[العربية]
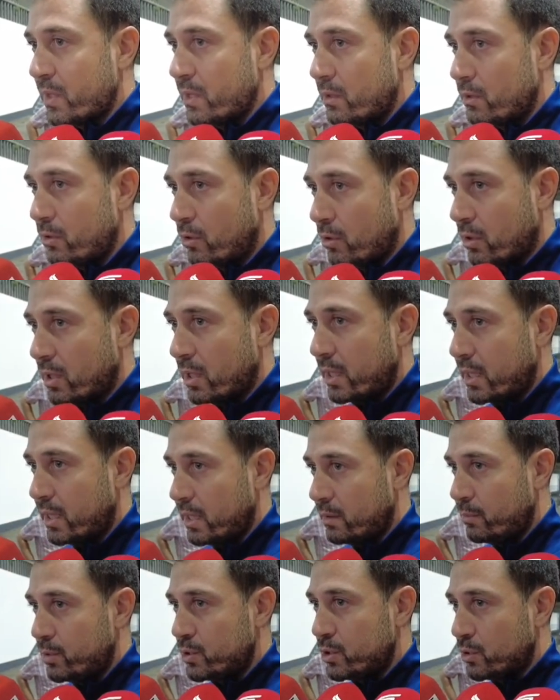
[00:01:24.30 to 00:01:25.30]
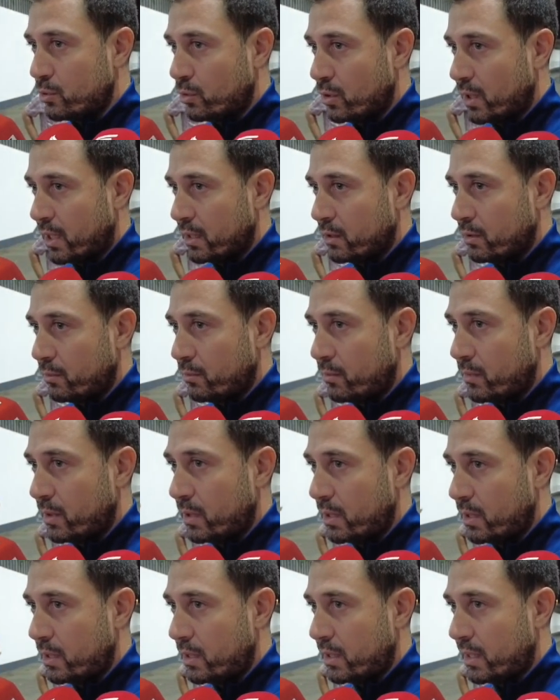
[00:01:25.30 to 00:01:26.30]
دونك اكيد باش يكون عندهم
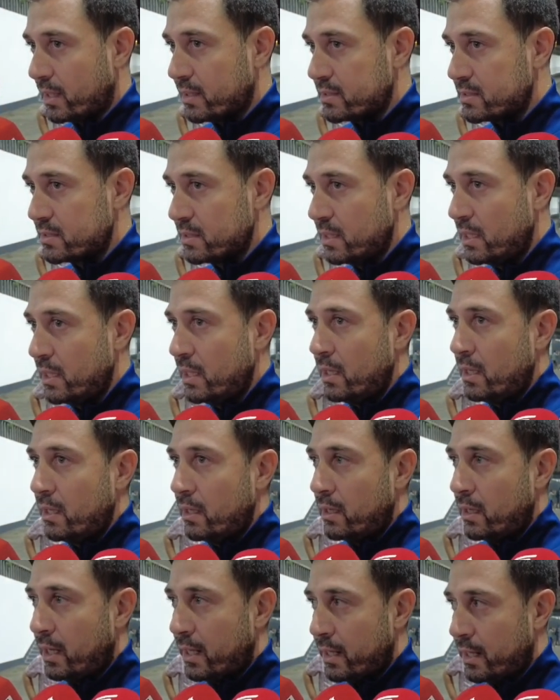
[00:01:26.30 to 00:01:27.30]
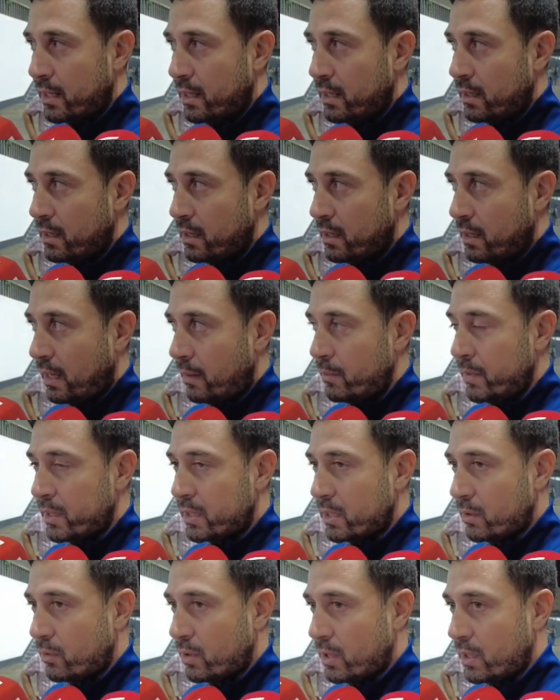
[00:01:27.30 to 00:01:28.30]
آه، نقص احنا
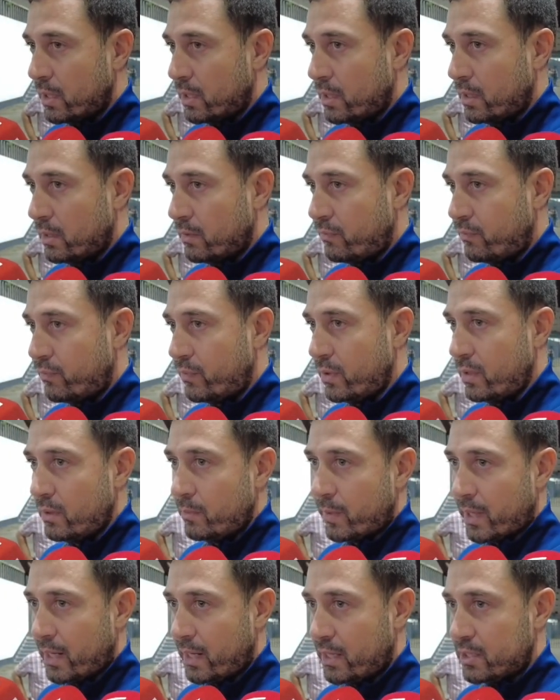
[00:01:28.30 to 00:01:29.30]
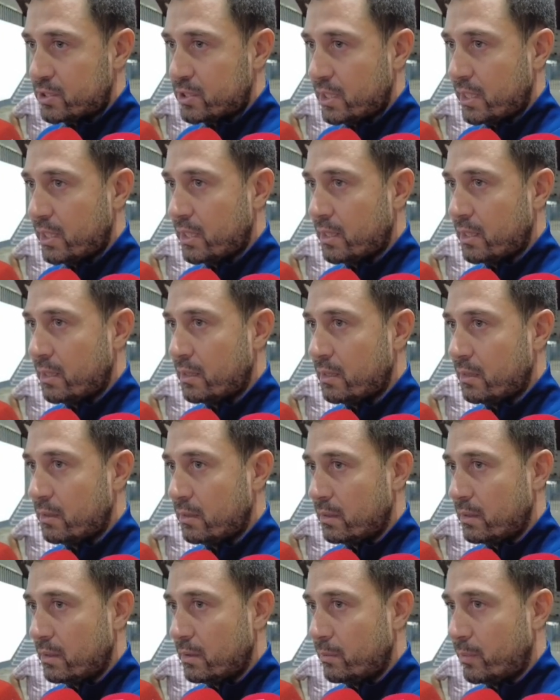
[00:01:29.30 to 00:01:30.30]
عاملين توا في المرحله الجايه
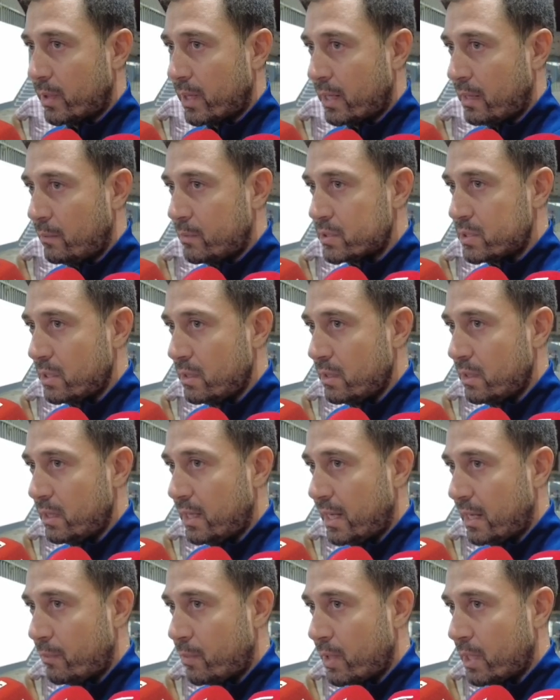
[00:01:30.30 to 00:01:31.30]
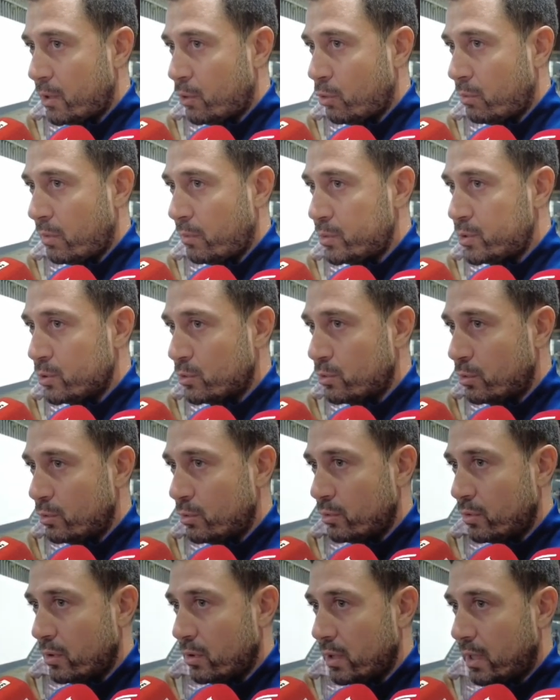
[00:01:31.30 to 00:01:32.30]
آه، برنامج للاعبين هذوما باش
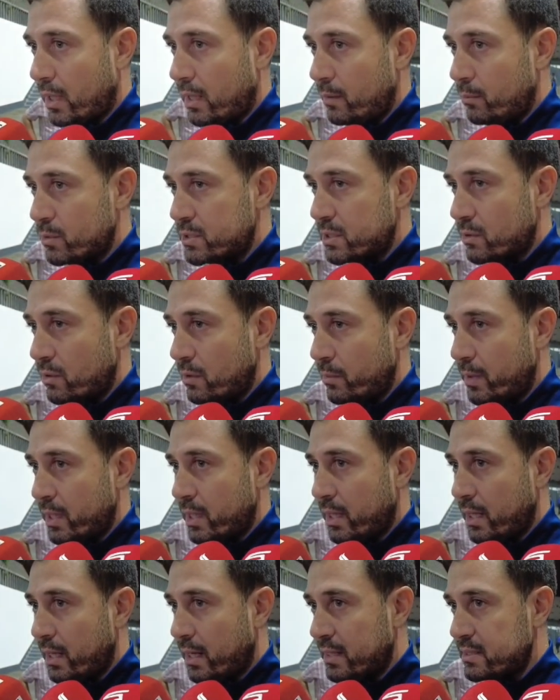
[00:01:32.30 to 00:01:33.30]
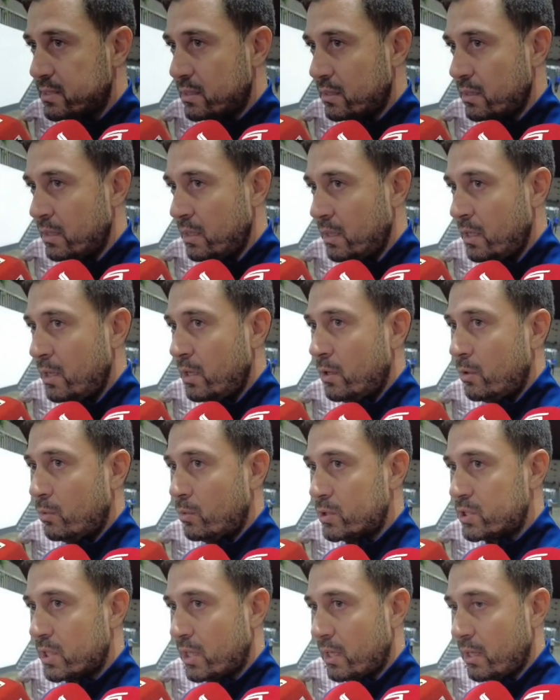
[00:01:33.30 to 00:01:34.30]
يكونوا على مستوى البدني احسن
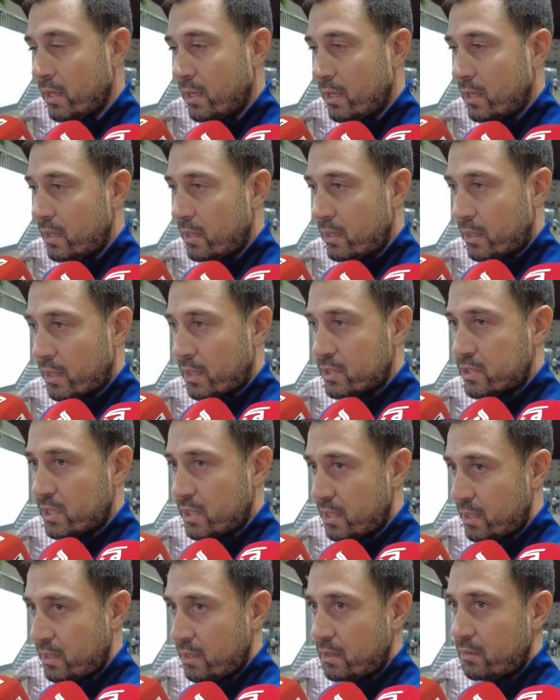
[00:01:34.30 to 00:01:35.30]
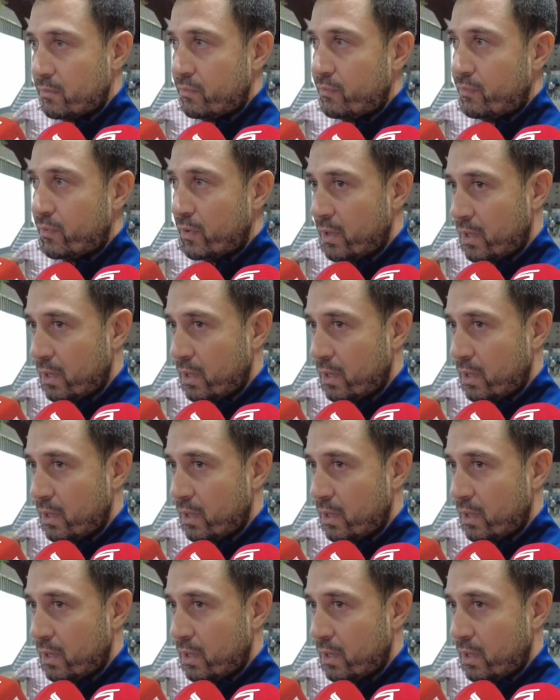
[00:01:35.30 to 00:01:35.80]
وان شاء الله الرجاء في